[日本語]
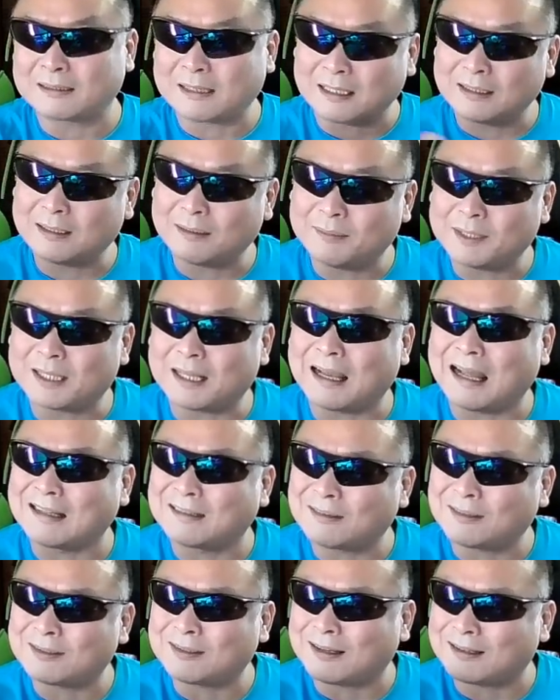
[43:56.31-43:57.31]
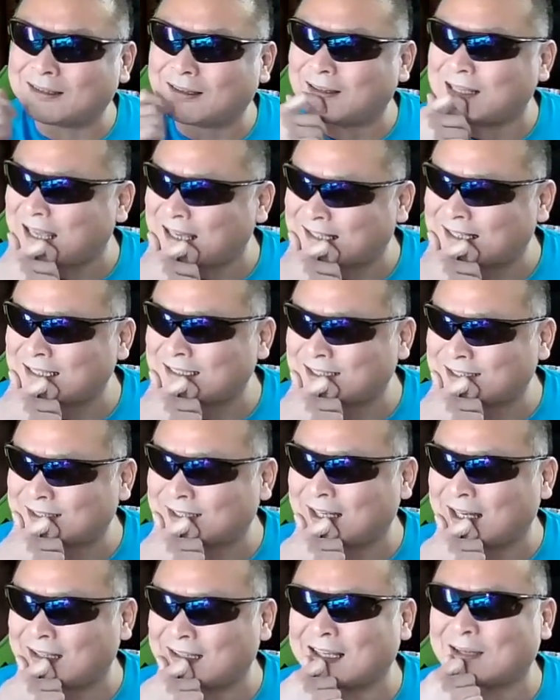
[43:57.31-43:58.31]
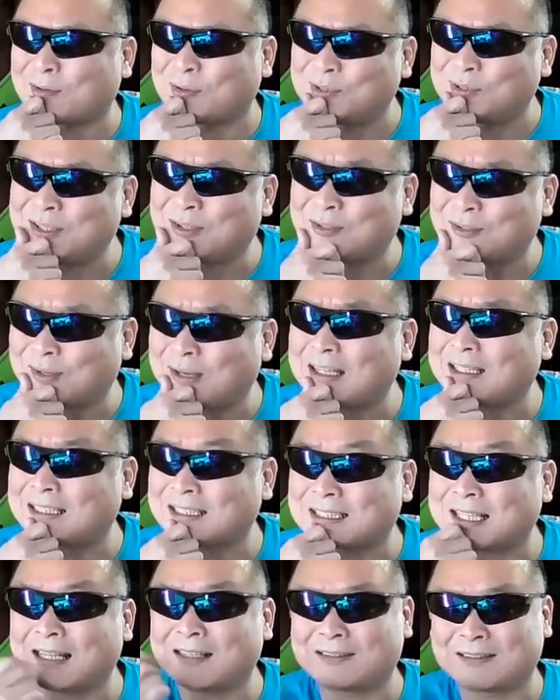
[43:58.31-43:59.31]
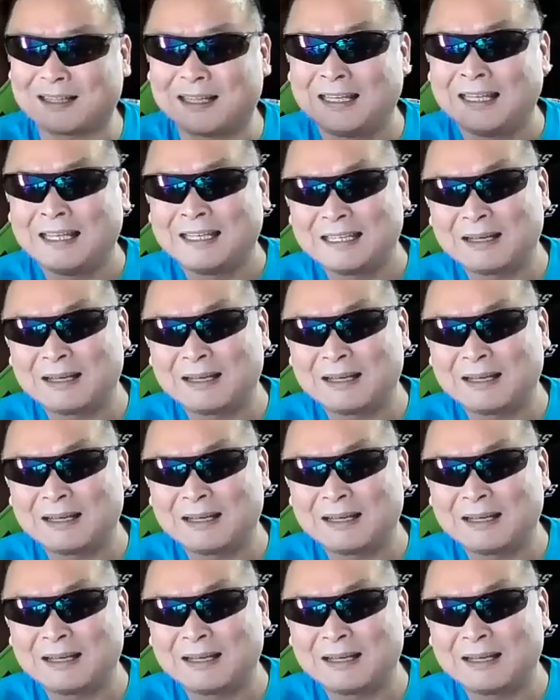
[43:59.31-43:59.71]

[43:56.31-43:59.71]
かいらめてあんなことやるからケチつけられていやこんなことがあってさってい